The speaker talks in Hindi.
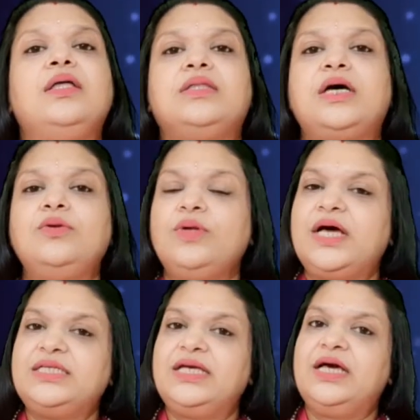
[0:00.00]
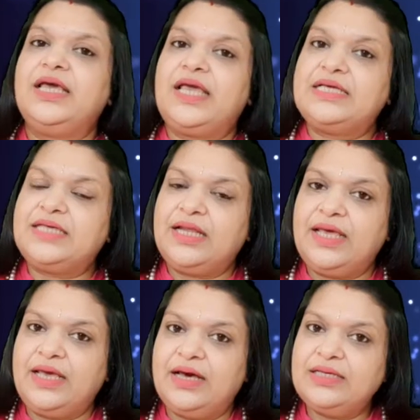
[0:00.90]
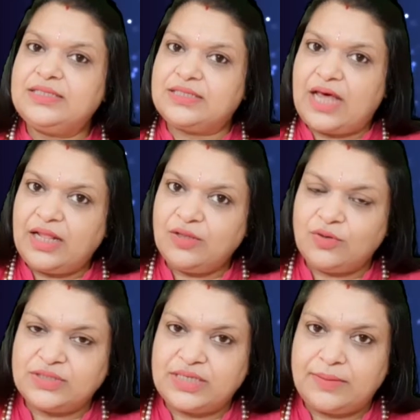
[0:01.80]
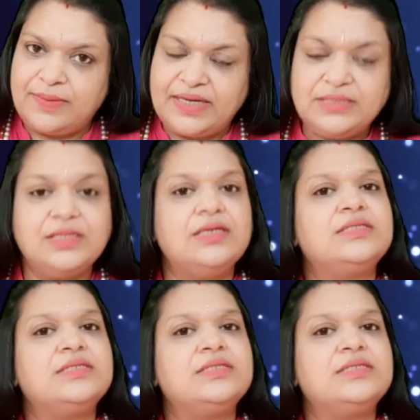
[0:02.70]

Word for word: धनु राशि का कैसा रहेगा साल 2022